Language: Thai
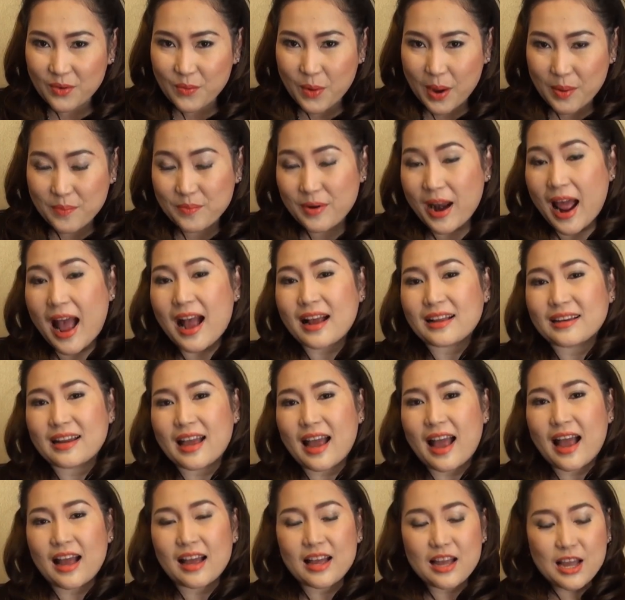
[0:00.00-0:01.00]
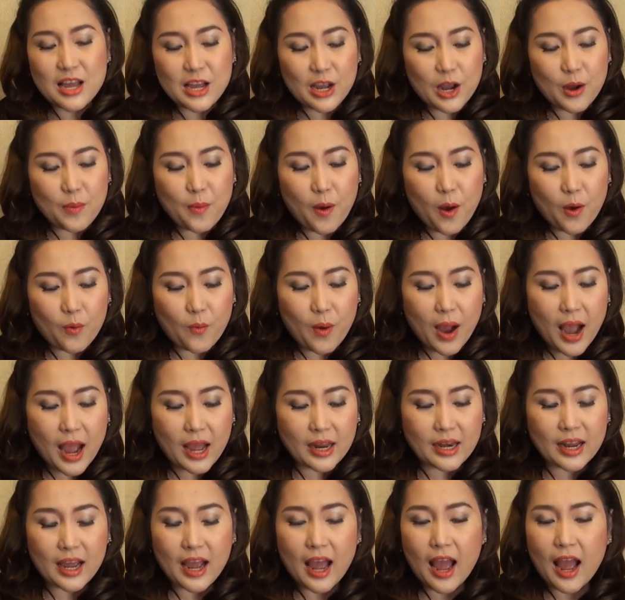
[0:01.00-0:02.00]
ความรักนะคะ เขาบอกว่า
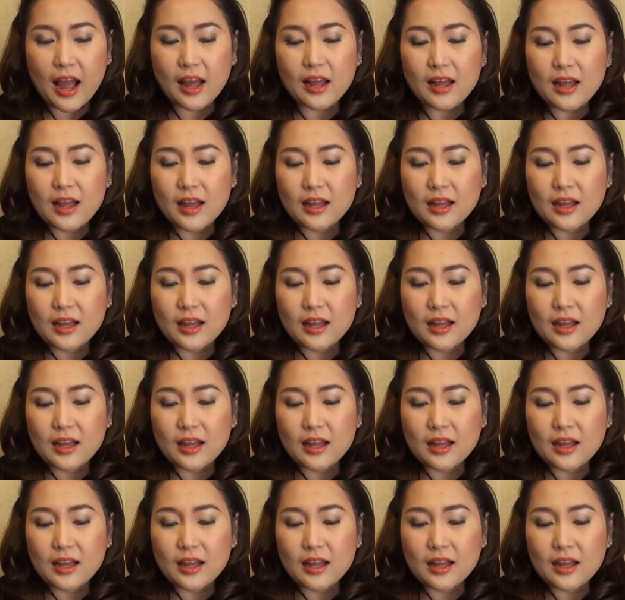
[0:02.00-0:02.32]
นะคะ